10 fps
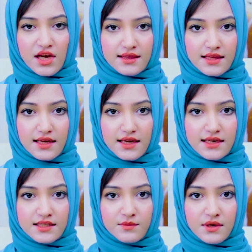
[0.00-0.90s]
चाहते हैं
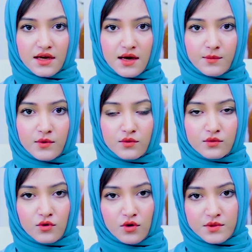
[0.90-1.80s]
इसमें आपको
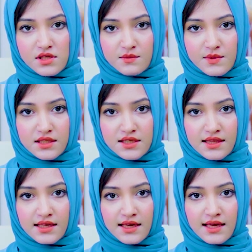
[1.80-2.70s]
दो ऑप्शन मिल
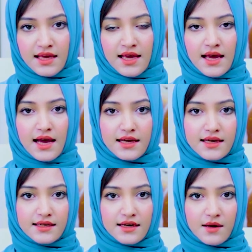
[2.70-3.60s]
जाते हैं
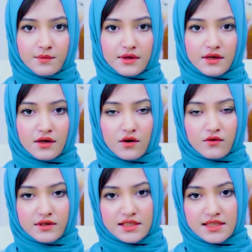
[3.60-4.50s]
अगर आप
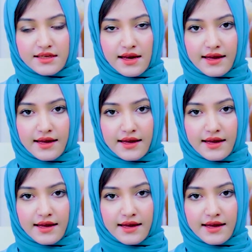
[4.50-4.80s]
ओवरसीज़